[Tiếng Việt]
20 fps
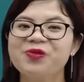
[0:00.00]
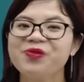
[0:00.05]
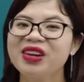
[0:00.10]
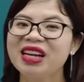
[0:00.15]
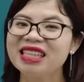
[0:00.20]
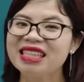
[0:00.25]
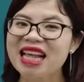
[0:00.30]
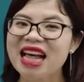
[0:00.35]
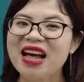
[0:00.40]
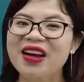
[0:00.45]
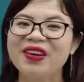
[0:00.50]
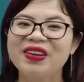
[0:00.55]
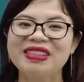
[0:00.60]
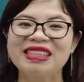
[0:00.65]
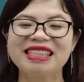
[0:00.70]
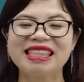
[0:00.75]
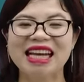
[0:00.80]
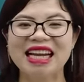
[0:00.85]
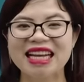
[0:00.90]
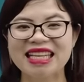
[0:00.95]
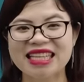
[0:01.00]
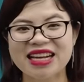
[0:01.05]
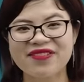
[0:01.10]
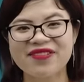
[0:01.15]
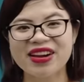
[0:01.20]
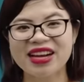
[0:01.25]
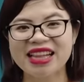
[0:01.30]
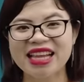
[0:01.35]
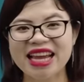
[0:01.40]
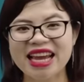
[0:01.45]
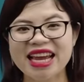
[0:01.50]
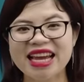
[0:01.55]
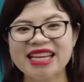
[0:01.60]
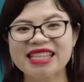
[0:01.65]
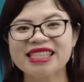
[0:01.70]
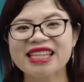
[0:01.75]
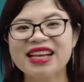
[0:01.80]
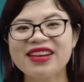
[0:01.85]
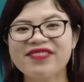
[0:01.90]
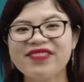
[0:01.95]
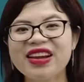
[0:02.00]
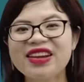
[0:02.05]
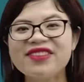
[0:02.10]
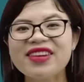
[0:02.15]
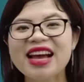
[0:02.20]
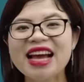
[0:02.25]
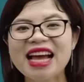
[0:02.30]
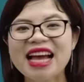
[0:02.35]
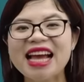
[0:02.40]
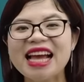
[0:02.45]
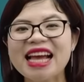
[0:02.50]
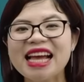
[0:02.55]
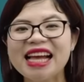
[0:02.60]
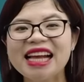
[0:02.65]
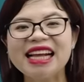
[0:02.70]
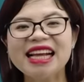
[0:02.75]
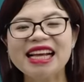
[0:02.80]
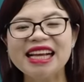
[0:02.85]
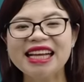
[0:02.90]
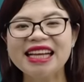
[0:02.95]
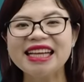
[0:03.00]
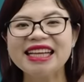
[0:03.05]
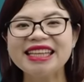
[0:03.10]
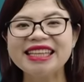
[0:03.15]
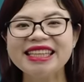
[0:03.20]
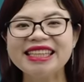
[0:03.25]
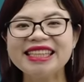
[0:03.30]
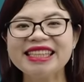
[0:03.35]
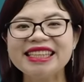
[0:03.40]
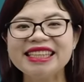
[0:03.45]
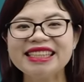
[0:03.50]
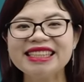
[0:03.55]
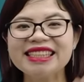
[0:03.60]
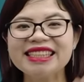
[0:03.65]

Minasan, otsukare sama desu. Bye bye.